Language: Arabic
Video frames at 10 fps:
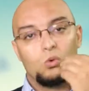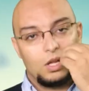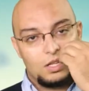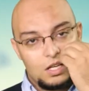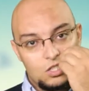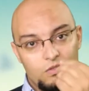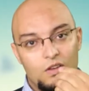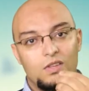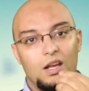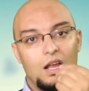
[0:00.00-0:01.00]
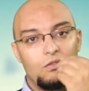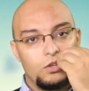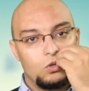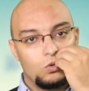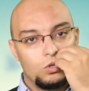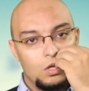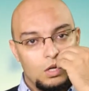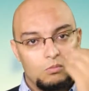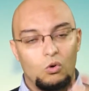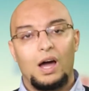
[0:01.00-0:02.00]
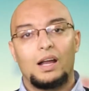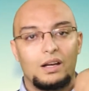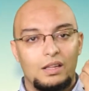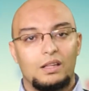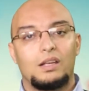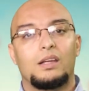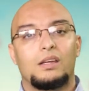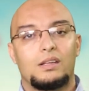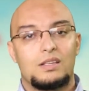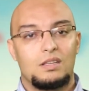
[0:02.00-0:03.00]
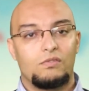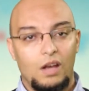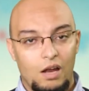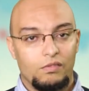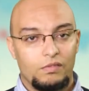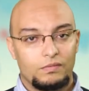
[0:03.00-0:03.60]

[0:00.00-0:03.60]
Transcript: والجفاف تاع الانف يكون محرض لنزيف الانف